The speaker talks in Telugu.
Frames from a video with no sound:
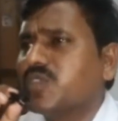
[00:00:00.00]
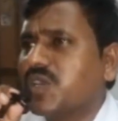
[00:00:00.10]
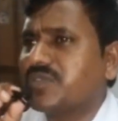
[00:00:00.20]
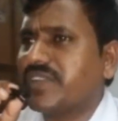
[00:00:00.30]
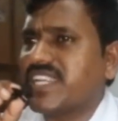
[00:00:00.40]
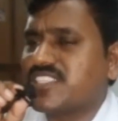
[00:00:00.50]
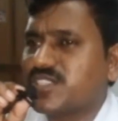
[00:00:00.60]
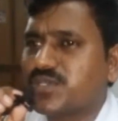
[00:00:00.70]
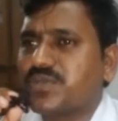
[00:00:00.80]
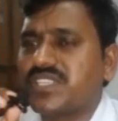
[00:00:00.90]

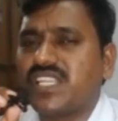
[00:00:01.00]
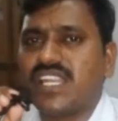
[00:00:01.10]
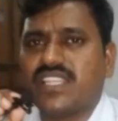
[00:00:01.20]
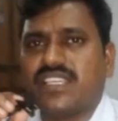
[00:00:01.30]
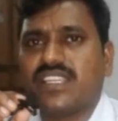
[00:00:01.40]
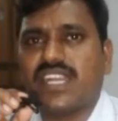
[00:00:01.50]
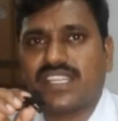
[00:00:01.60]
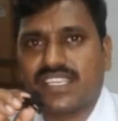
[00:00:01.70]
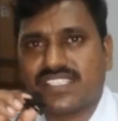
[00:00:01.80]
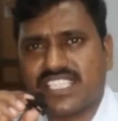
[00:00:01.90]
నోటిఫికేషన్ చూసిన చూసినట్లయితే
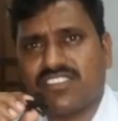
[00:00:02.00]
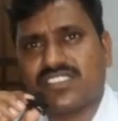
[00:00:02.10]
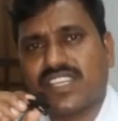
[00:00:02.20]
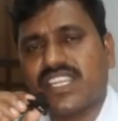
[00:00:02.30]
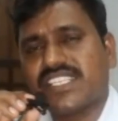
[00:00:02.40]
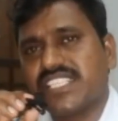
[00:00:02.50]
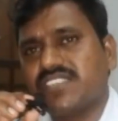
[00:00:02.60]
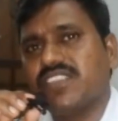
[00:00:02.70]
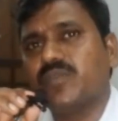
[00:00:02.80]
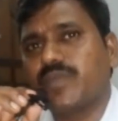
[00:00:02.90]
గంటా శ్రీనివాస్ గారు
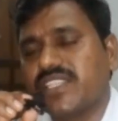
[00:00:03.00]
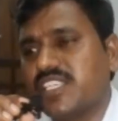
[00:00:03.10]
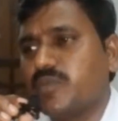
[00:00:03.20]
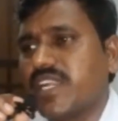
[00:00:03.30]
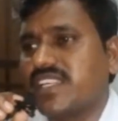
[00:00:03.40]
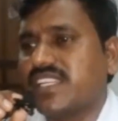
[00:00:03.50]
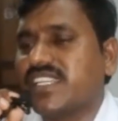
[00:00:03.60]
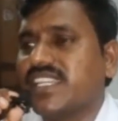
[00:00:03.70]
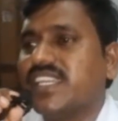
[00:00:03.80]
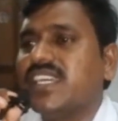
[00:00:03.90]
ఇచ్చినటువంటి ప్రతి
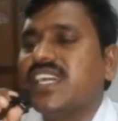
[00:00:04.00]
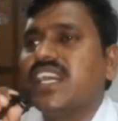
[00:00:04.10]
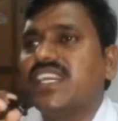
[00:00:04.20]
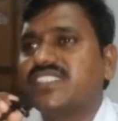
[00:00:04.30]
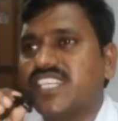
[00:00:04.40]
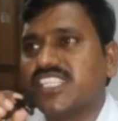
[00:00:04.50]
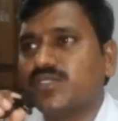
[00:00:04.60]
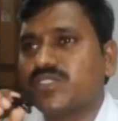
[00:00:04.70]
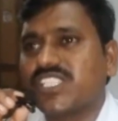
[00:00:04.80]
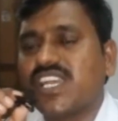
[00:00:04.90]
ప్రకటనకి అత్యంత
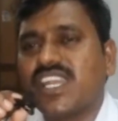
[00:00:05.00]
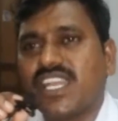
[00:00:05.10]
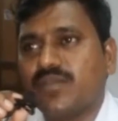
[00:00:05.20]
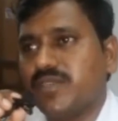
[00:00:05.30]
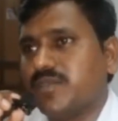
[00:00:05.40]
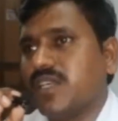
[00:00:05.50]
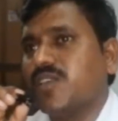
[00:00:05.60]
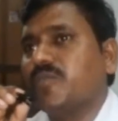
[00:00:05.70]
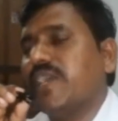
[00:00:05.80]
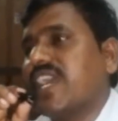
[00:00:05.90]
ఉత్సాహంగా మేము
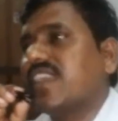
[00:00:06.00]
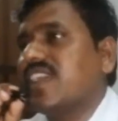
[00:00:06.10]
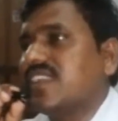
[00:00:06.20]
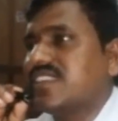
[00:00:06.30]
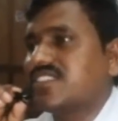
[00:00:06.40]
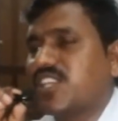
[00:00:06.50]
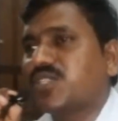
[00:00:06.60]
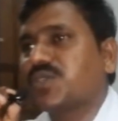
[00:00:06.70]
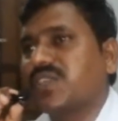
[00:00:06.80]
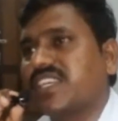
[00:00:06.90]
మాకు బ్యాగులన్నీ
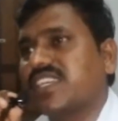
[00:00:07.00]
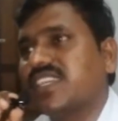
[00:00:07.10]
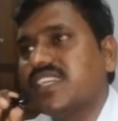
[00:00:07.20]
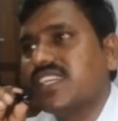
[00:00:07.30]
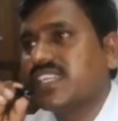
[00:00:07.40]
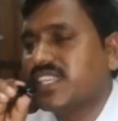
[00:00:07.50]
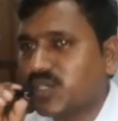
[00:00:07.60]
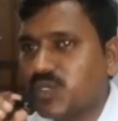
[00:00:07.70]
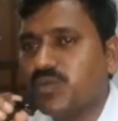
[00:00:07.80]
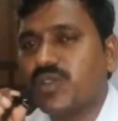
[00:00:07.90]
సర్దుకొని ఈ
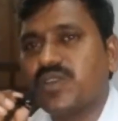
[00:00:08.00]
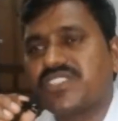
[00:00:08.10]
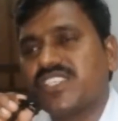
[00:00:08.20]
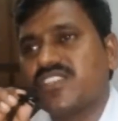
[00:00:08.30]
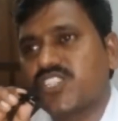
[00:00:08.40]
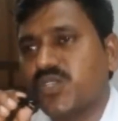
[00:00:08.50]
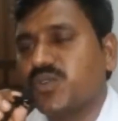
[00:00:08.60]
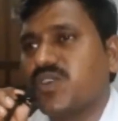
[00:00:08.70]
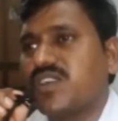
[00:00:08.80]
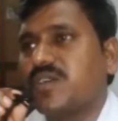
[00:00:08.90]
రూములకు వచ్చి
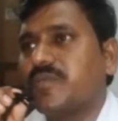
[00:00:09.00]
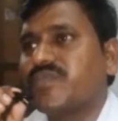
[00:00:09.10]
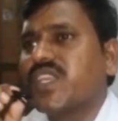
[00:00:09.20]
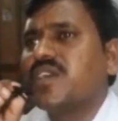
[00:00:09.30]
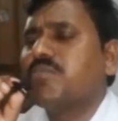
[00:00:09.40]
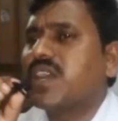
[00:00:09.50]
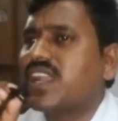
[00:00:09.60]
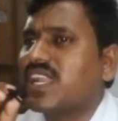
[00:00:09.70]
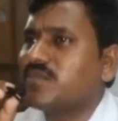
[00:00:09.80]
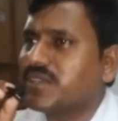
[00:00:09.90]
చదువుకోవడం
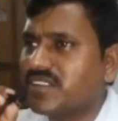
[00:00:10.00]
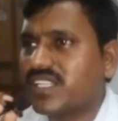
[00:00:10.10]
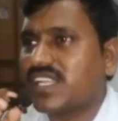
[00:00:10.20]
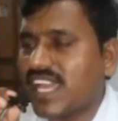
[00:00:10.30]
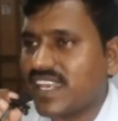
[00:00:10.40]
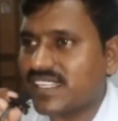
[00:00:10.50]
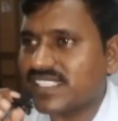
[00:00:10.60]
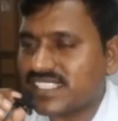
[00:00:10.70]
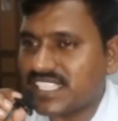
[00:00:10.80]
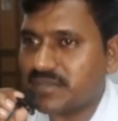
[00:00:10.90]
మరలా మేము క్లారిటీ
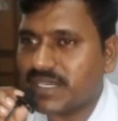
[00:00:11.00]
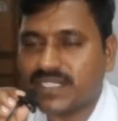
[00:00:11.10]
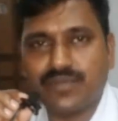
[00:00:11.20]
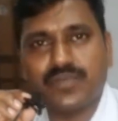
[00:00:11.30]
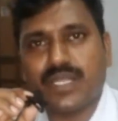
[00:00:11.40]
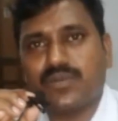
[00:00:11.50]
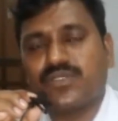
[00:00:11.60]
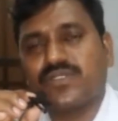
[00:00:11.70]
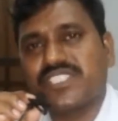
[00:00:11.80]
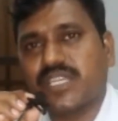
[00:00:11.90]
ఇస్తామని
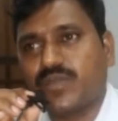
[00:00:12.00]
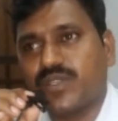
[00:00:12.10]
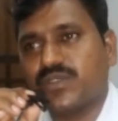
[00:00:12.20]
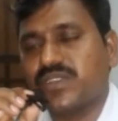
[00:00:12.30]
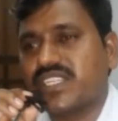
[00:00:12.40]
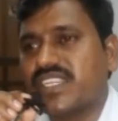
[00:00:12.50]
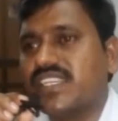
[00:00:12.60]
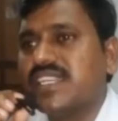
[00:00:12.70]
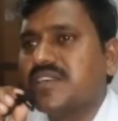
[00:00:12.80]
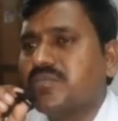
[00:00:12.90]
ప్రభుత్వం చెప్పడంతో
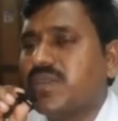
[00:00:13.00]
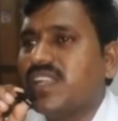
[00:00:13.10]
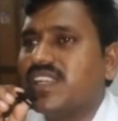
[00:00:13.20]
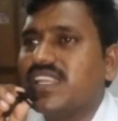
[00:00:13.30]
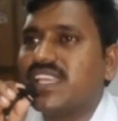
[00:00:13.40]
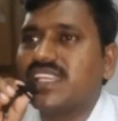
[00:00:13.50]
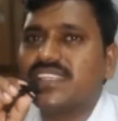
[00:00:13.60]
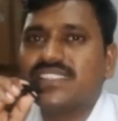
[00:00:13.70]
మళ్ళీ